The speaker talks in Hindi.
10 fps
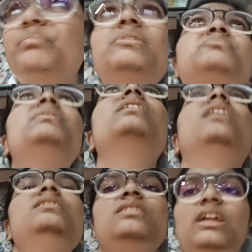बस
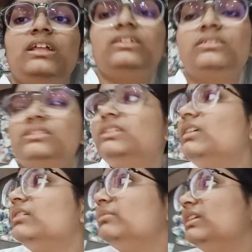पंखा चलाया था इतनी
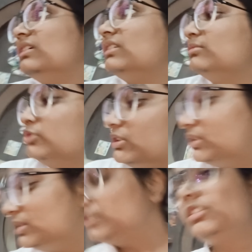गर्मी लग रही थी मुझे
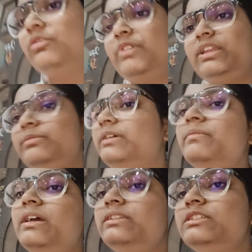तो मैंने भाई
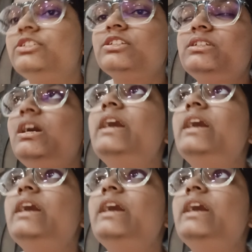मैं नीचे से ना